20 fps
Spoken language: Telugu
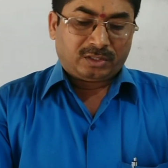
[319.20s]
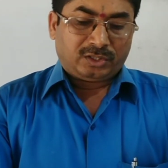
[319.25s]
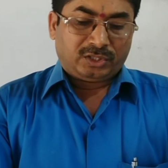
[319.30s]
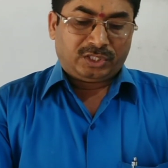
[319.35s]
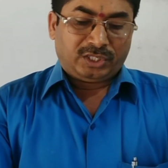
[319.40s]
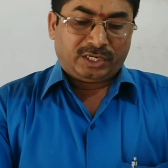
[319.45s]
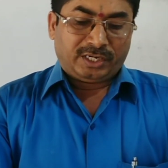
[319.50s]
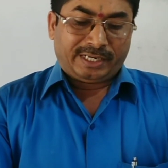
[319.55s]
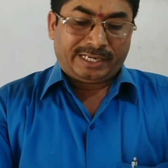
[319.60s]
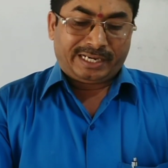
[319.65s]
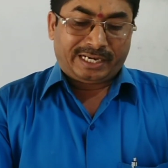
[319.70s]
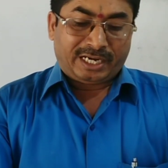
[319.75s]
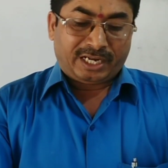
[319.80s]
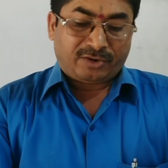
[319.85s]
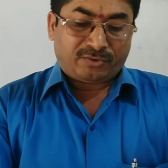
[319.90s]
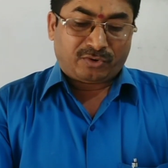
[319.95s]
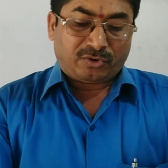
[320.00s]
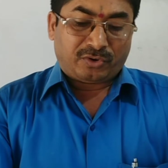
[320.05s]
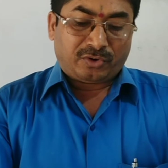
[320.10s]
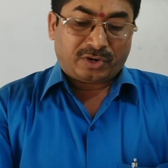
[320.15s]
దీన్ని
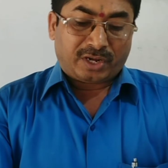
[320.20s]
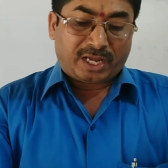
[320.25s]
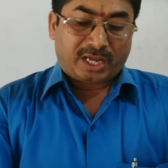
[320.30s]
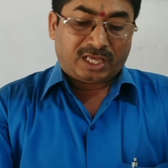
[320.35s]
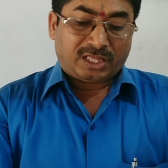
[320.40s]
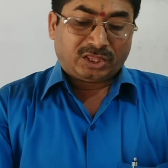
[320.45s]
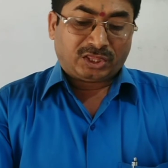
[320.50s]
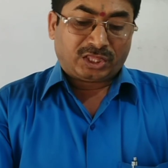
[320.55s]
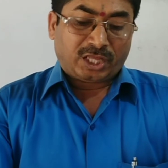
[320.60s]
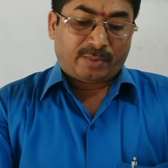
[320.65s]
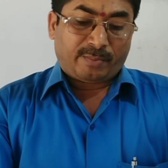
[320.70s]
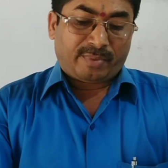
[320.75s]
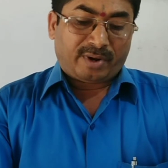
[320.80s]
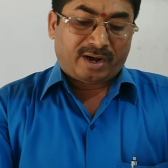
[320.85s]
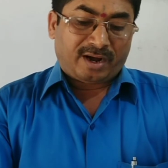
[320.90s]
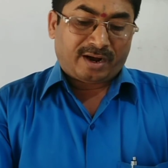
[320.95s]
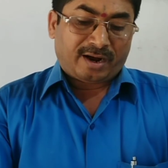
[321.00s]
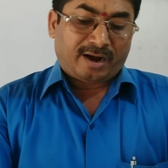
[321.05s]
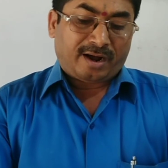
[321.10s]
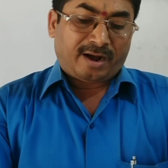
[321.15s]
నీవు ఎంత
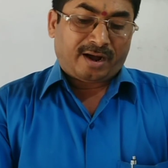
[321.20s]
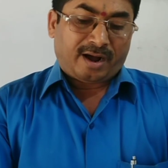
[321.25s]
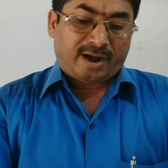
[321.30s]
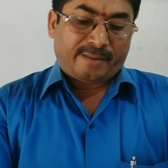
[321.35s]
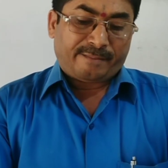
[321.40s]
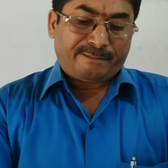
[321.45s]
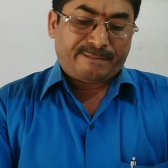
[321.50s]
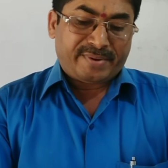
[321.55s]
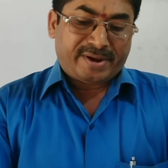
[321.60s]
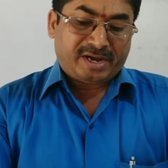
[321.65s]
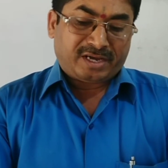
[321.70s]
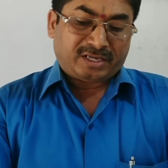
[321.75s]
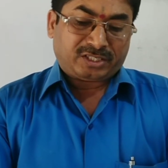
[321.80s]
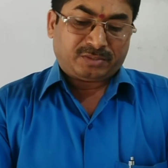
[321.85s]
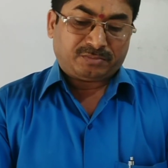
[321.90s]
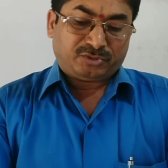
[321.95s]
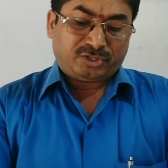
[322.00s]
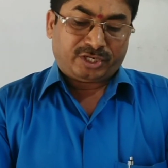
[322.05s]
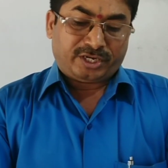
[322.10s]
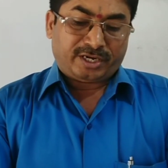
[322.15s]
బాగా
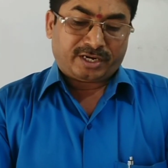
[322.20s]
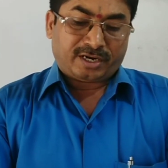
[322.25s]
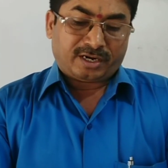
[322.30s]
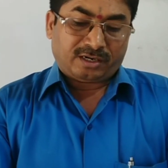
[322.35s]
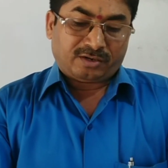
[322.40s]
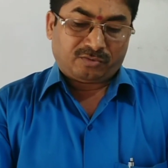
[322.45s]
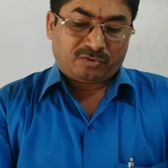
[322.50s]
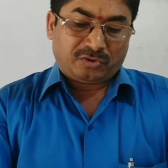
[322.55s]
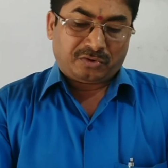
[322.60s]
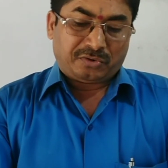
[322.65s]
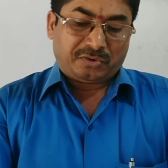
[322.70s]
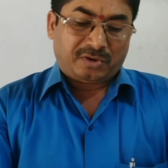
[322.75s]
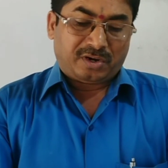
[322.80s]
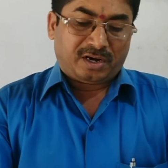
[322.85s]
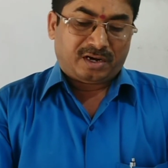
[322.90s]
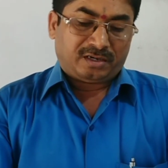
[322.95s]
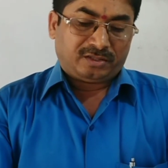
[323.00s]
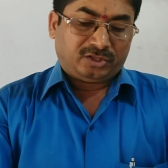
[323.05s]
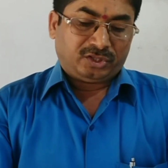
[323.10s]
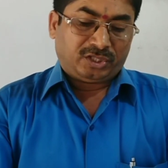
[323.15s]
అభ్యాసం చేయగలవో
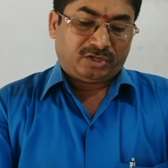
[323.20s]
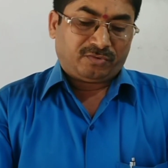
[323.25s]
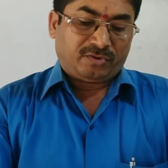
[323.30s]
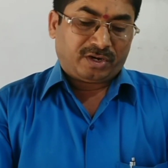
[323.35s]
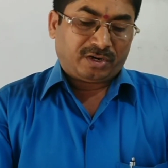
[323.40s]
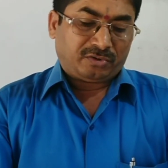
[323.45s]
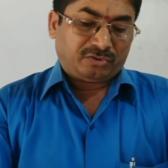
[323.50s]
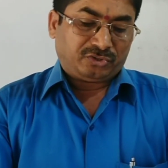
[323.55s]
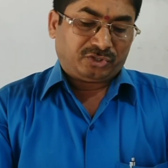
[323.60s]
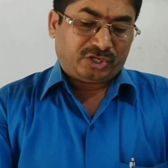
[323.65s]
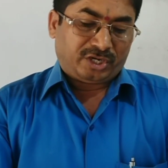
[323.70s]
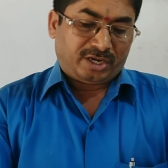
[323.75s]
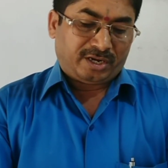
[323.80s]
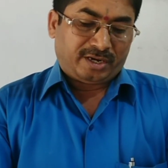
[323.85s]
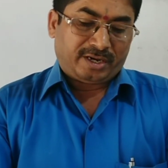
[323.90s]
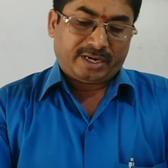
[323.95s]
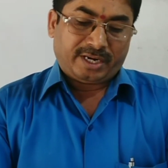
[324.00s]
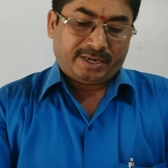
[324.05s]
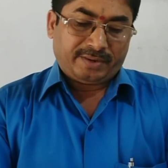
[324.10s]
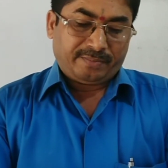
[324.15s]
అంతవరకు
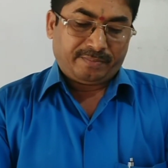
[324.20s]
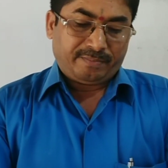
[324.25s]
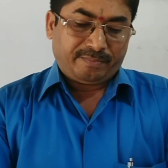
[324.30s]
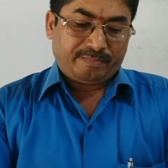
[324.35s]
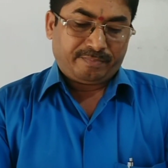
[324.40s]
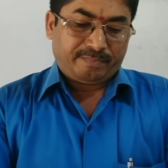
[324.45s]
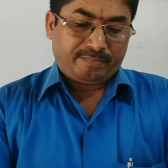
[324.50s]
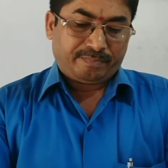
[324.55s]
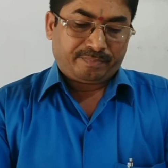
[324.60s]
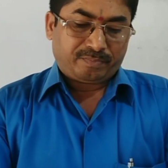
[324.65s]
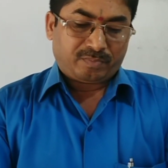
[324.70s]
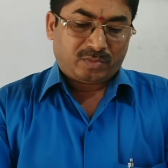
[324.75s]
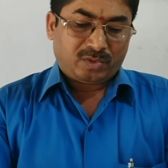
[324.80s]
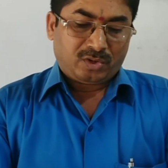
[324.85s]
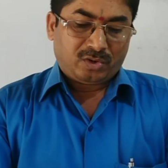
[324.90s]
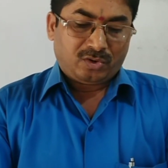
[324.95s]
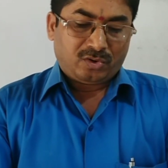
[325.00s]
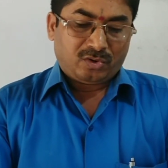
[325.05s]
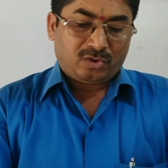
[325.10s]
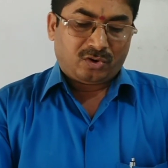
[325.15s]
చేయాలి
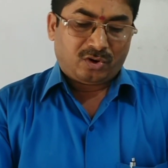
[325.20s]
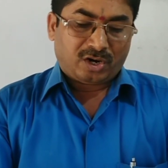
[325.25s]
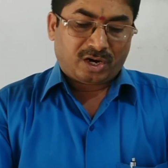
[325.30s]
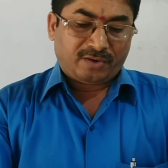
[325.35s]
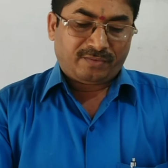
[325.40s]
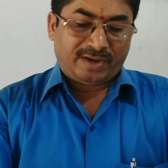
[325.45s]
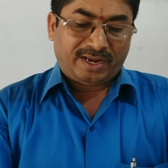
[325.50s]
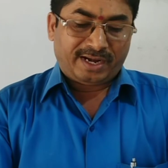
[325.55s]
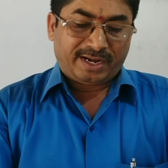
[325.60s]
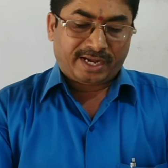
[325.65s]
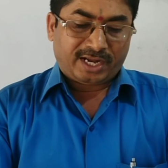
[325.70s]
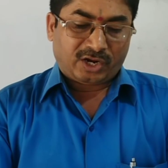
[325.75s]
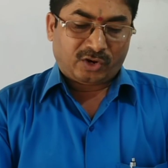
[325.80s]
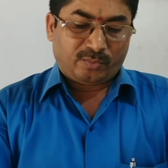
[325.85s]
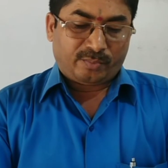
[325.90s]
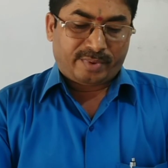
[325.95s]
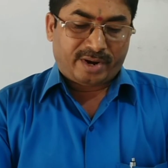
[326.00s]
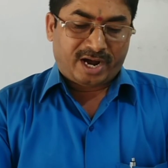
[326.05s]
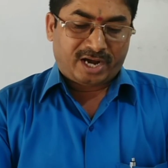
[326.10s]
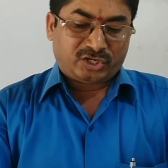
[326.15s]
ఒకవేళ నీకు
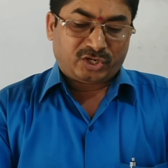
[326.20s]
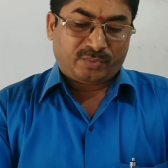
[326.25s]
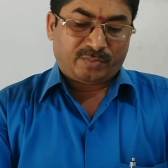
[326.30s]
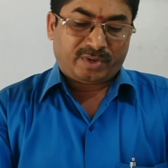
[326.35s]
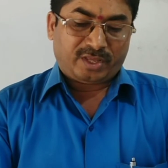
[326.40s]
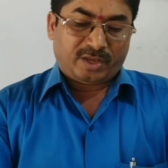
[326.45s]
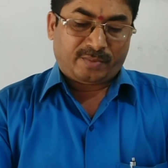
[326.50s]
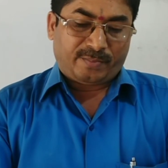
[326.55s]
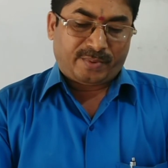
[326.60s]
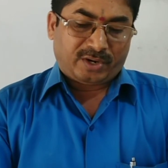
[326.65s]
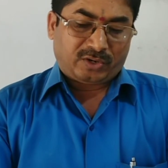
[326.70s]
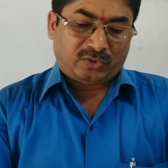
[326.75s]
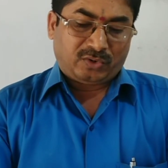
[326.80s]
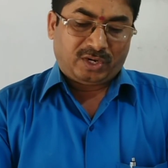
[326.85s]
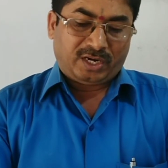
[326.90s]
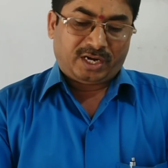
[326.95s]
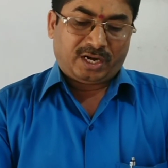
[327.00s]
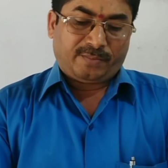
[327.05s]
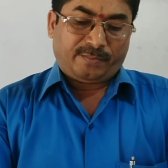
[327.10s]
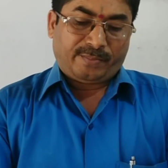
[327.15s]
భాష మీద పట్టు
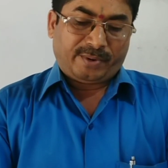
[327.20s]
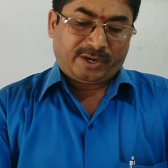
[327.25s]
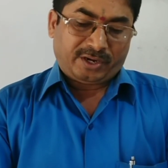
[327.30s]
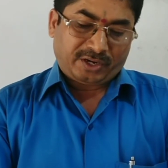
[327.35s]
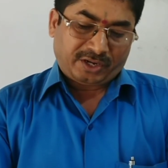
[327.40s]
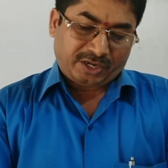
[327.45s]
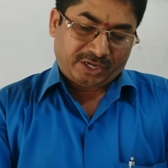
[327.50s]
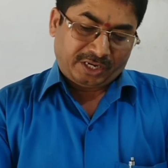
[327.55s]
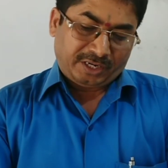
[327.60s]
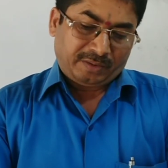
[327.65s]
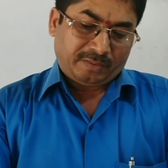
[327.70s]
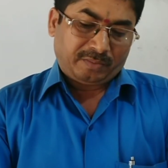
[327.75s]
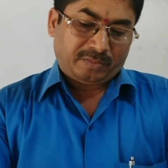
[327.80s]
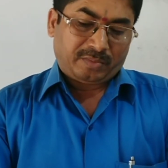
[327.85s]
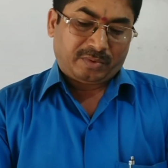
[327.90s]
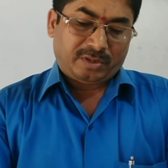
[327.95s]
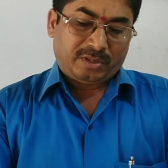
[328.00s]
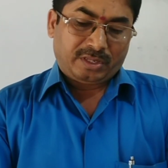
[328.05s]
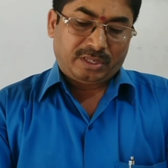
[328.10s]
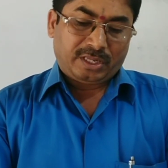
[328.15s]
లేనప్పటికీ
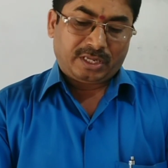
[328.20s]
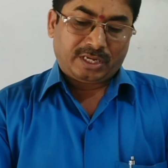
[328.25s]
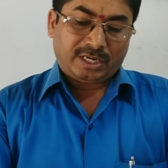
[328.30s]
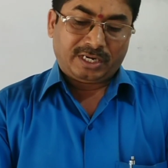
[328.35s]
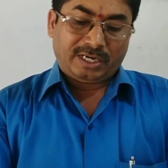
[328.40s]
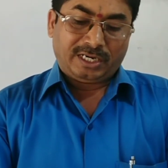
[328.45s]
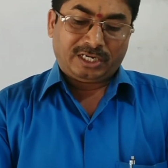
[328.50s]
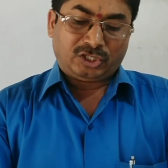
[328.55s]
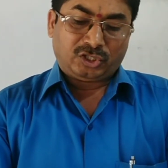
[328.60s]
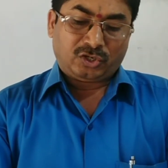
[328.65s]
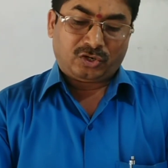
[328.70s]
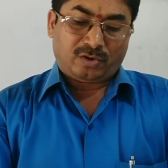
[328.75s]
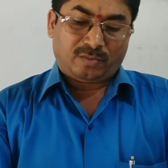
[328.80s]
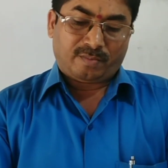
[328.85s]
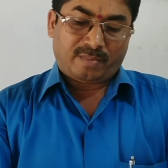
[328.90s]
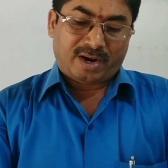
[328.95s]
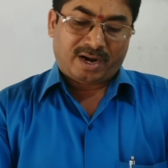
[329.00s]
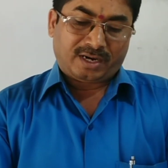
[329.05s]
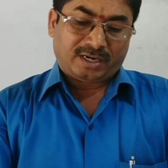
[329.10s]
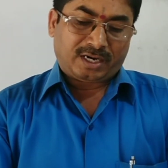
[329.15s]
ఇంగ్లీష్లో
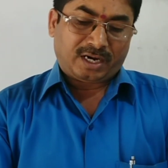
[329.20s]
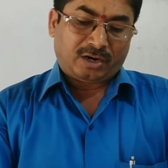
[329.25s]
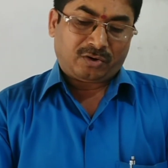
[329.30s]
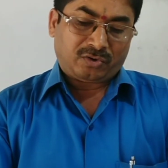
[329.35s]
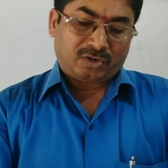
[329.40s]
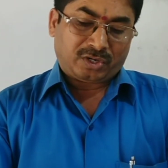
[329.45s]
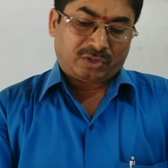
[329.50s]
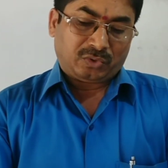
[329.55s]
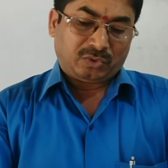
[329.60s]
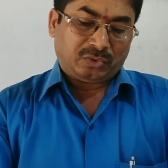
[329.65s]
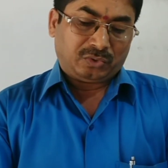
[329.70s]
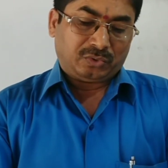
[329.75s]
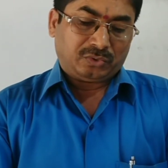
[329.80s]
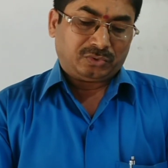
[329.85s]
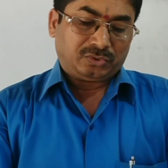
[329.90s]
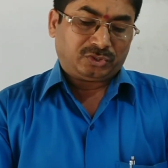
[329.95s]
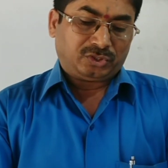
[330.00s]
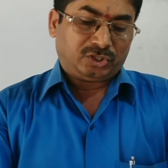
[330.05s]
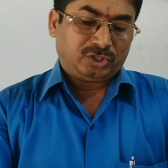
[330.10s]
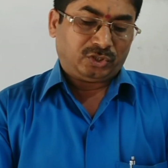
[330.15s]
మాట్లాడుటకు
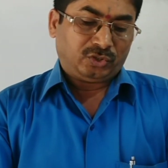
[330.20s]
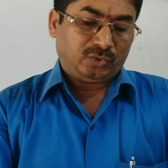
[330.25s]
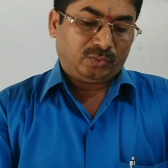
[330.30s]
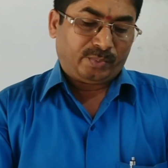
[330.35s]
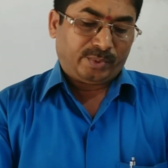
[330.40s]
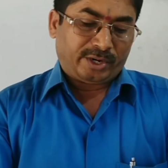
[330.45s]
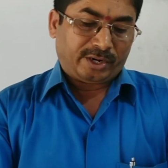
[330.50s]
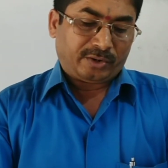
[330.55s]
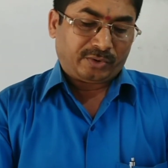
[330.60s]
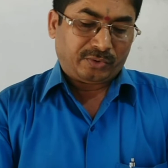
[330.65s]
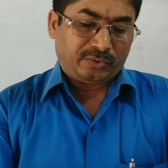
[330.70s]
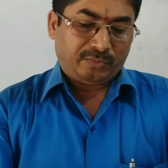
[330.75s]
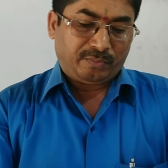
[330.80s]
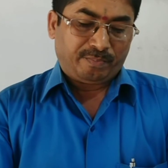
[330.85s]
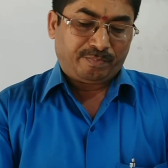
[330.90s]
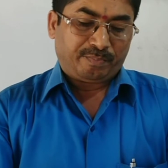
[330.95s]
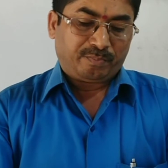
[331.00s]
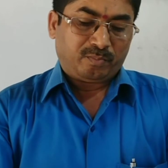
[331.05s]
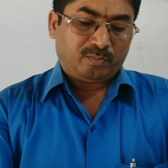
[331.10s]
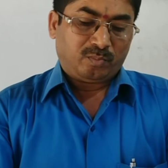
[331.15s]
సిగ్గుపడకు
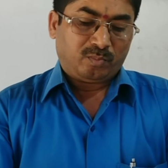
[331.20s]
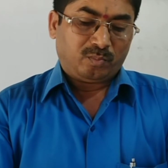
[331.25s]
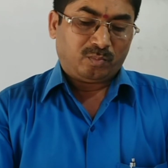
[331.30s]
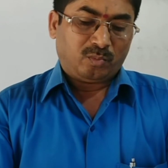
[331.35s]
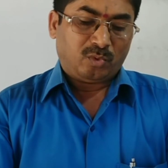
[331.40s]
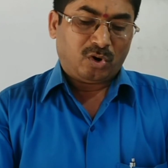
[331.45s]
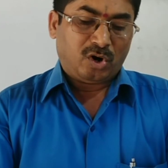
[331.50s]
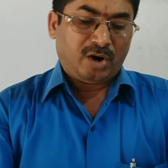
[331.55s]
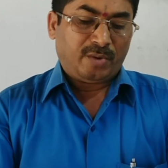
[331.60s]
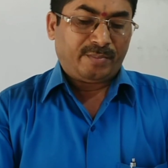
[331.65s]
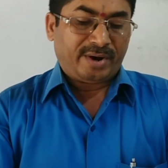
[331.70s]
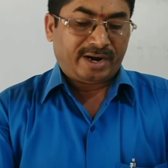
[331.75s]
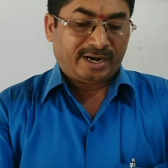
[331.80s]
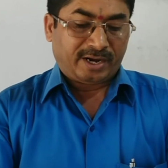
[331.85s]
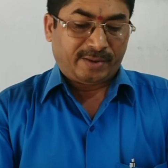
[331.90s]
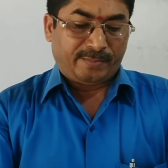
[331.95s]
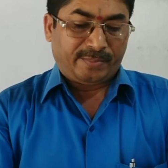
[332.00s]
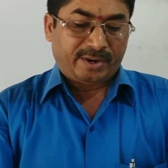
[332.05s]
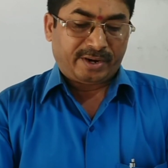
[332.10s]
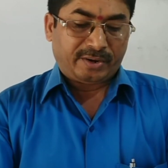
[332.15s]

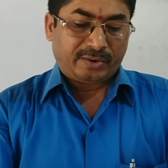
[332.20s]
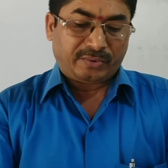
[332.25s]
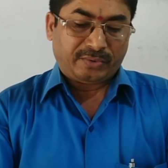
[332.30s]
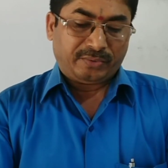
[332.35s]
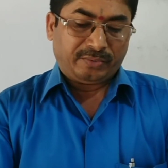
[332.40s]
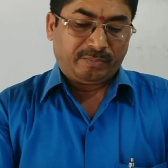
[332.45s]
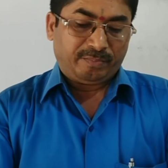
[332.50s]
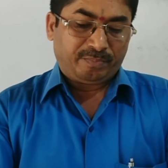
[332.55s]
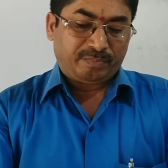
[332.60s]
మోహమాట పడకు